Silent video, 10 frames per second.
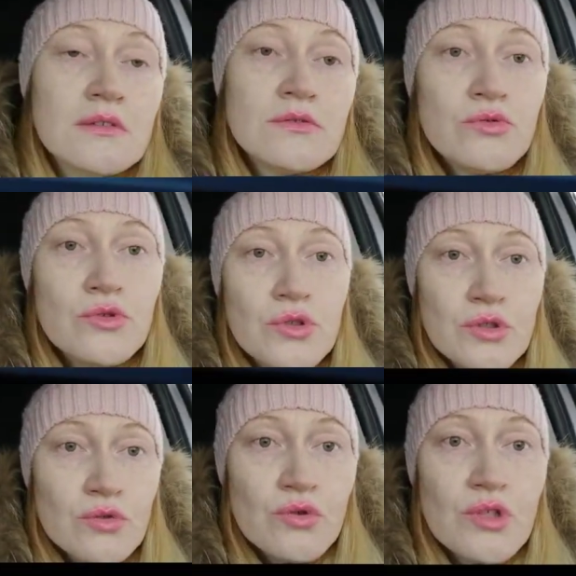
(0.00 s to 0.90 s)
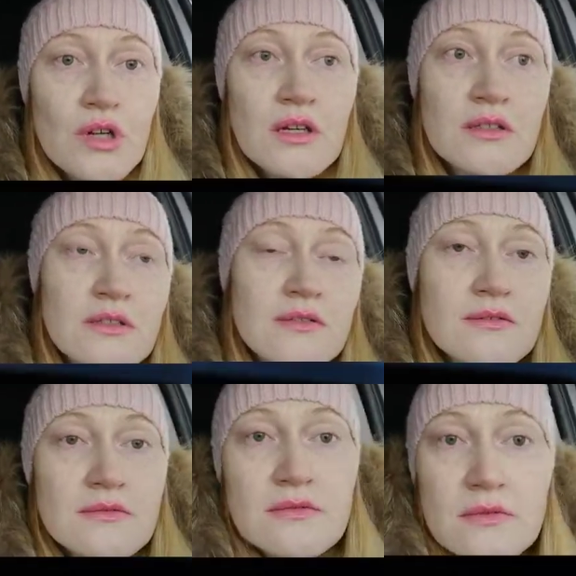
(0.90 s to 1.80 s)
тоже разрушается
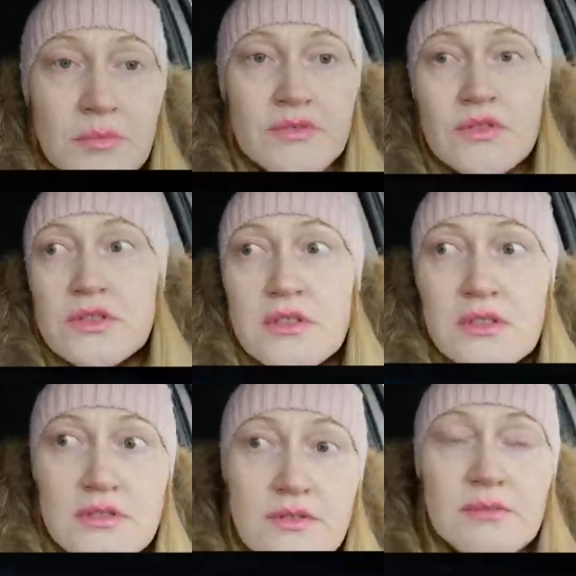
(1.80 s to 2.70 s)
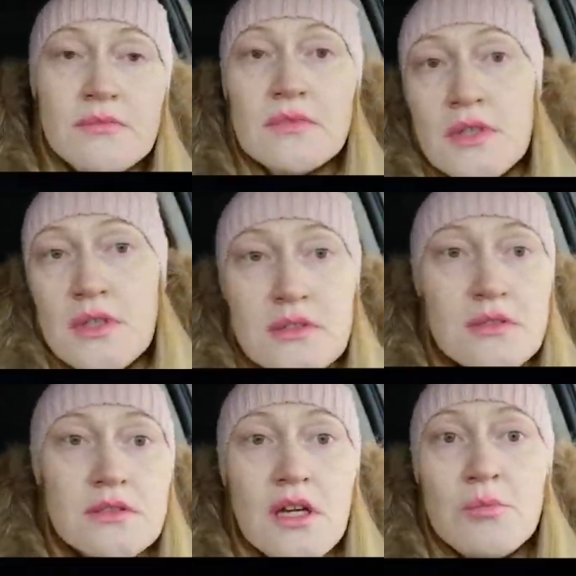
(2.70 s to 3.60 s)
под воздействием, не
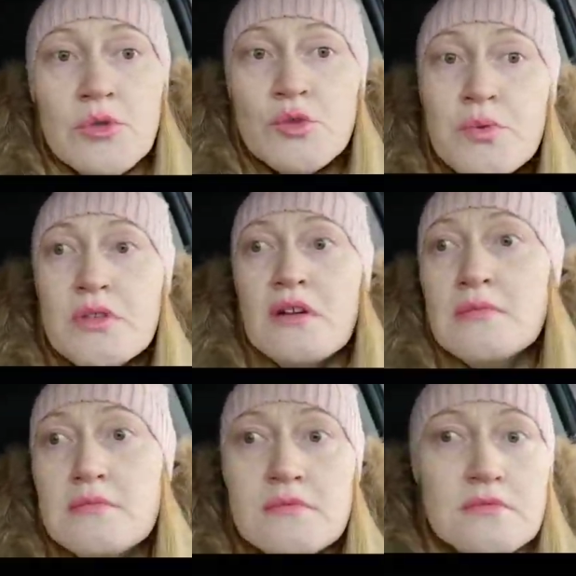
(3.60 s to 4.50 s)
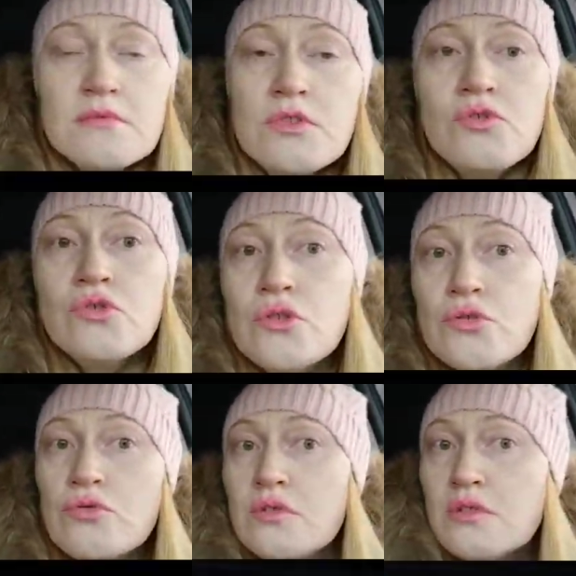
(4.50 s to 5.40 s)
знаю, может быть там течет
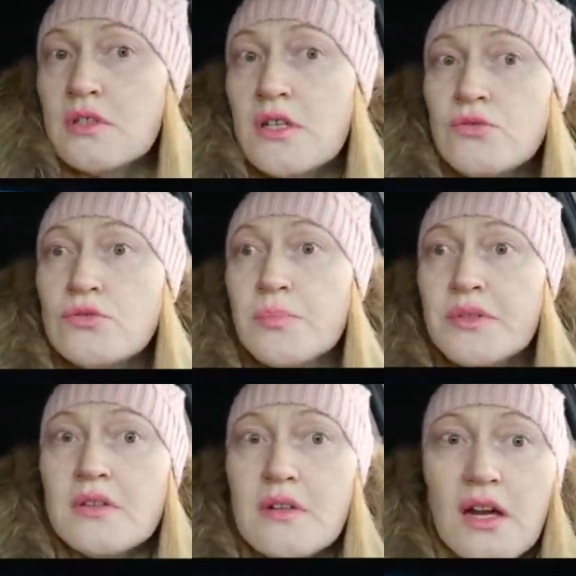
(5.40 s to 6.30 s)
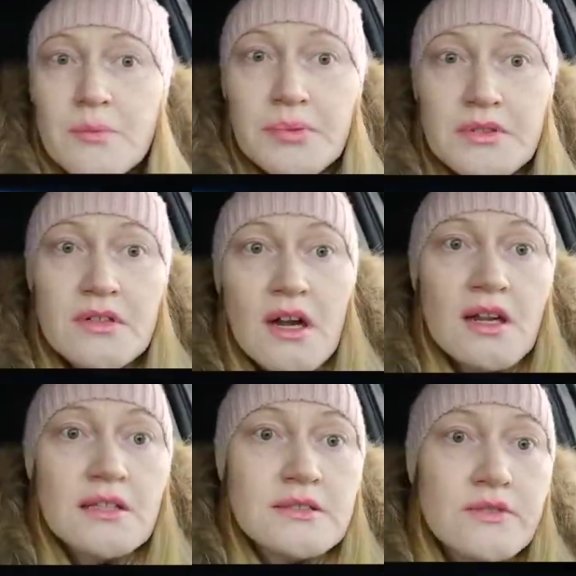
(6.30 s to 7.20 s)
откуда-то, да, что-то протекает,
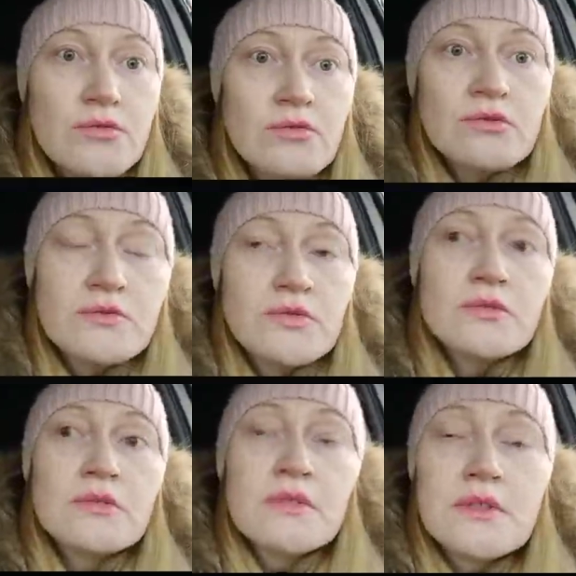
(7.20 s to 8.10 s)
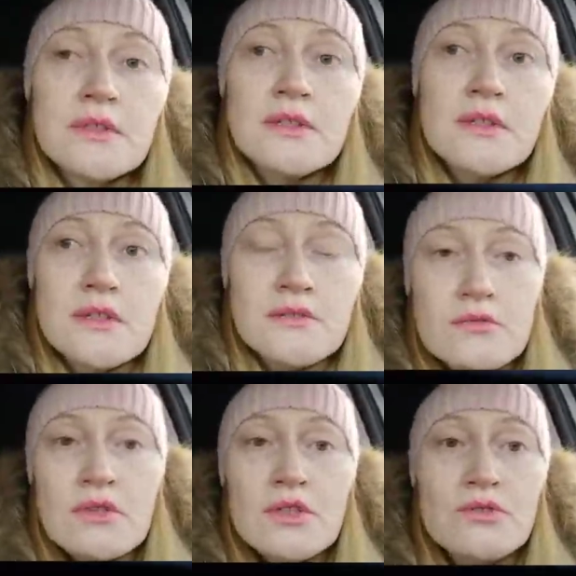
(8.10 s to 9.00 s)
подтекает сверху и все.
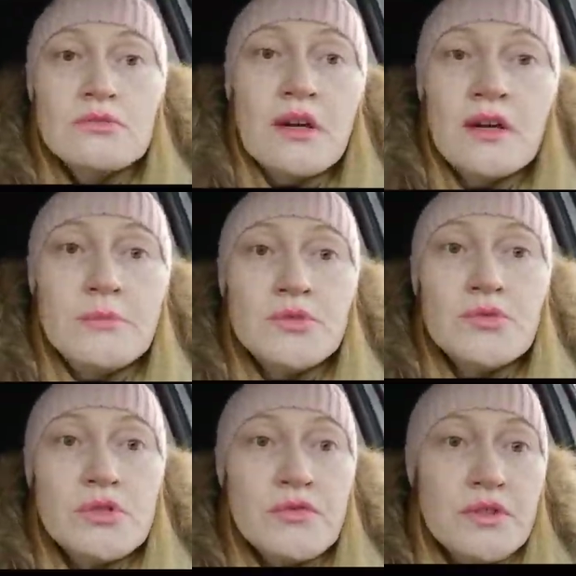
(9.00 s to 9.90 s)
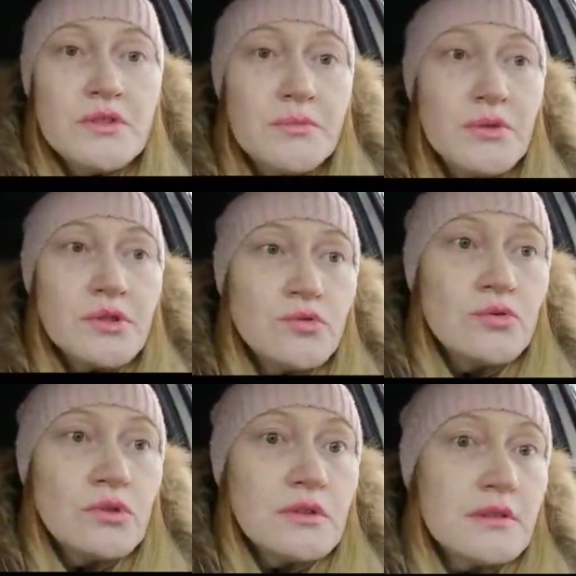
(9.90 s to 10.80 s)
Туда-сюда, минусовые
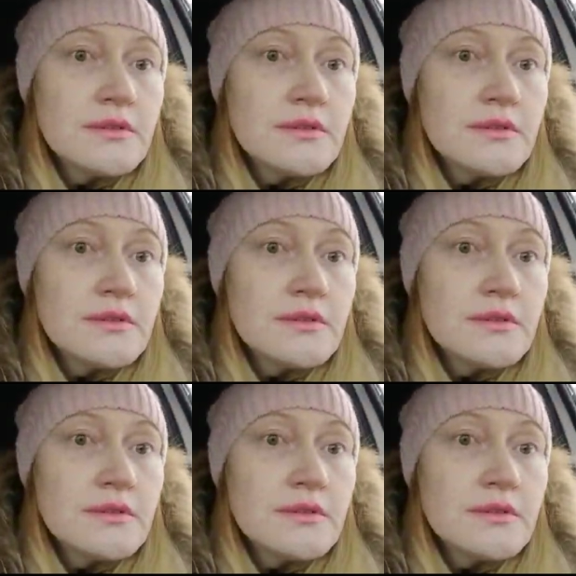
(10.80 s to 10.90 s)
температуры.